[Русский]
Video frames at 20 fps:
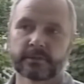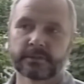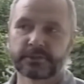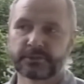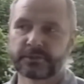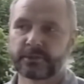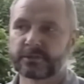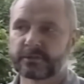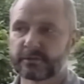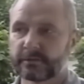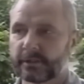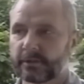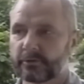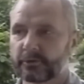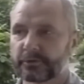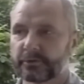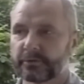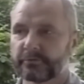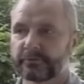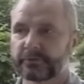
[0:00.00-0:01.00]
естественно,
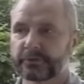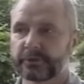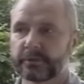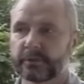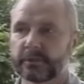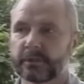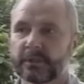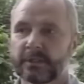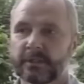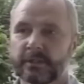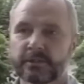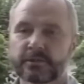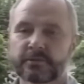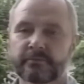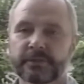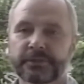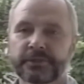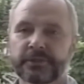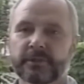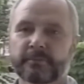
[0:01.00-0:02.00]
дорожного движения и с
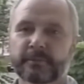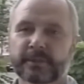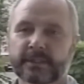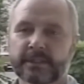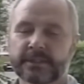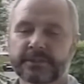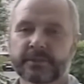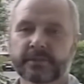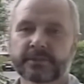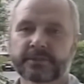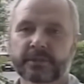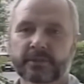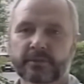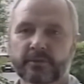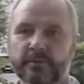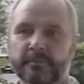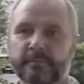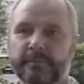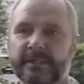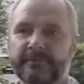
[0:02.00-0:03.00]
уважением относился к
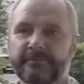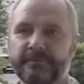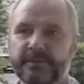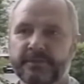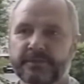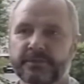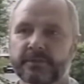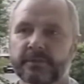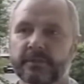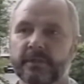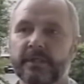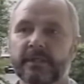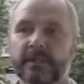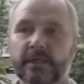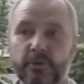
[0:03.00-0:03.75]
той профессии,